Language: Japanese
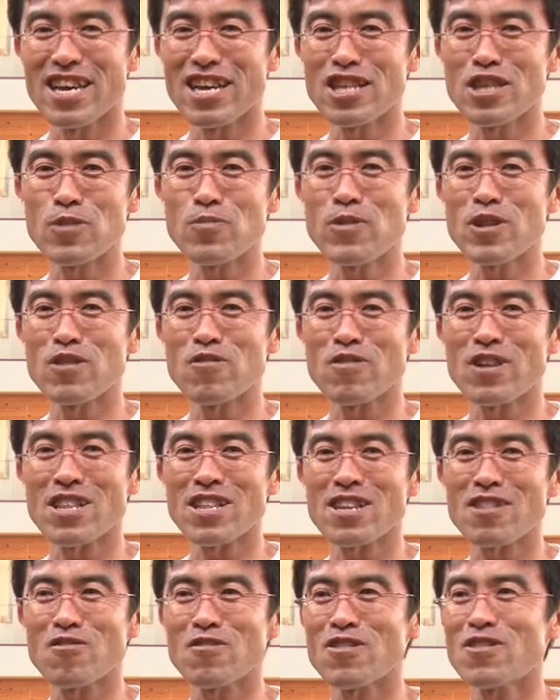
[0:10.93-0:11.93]
市民の
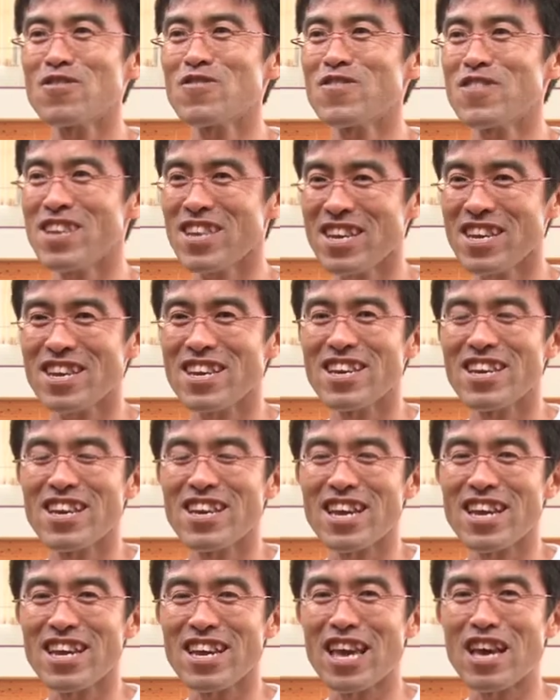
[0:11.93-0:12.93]
方と一緒に
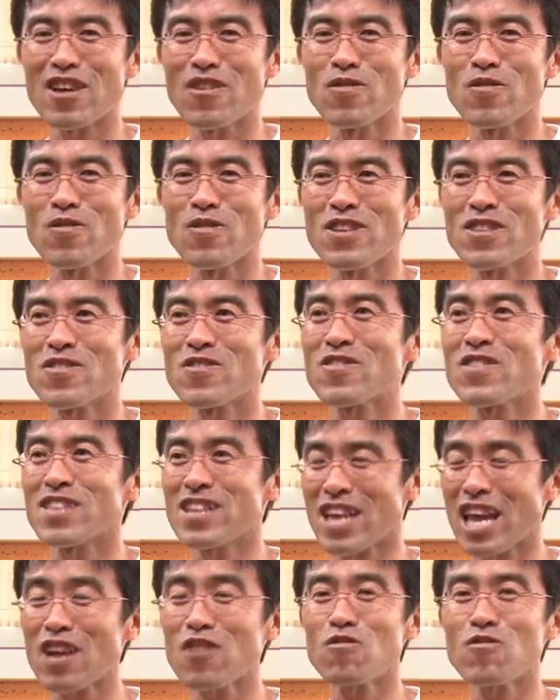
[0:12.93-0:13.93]
健康につい
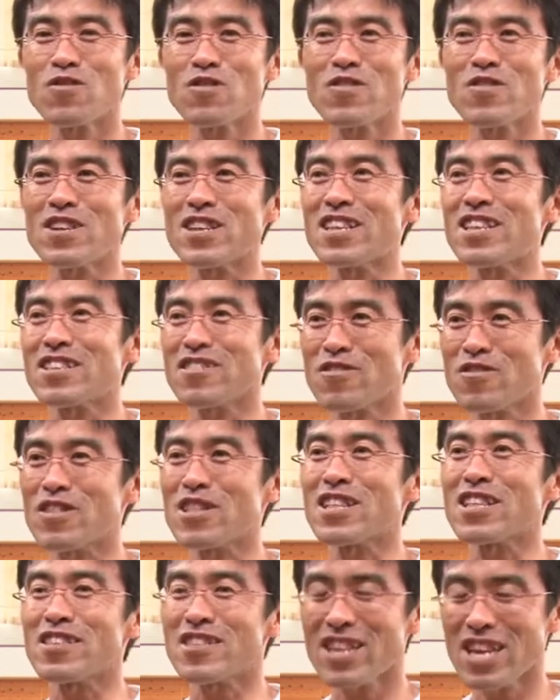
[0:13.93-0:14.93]
て、健康づくりについ
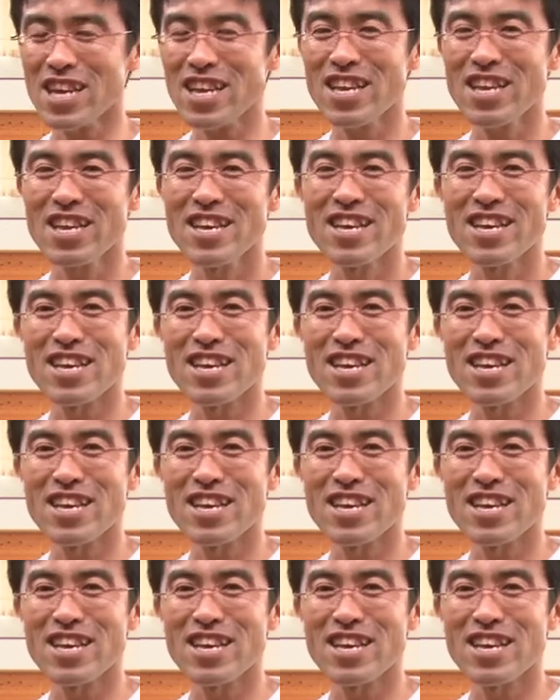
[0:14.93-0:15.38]
てですね、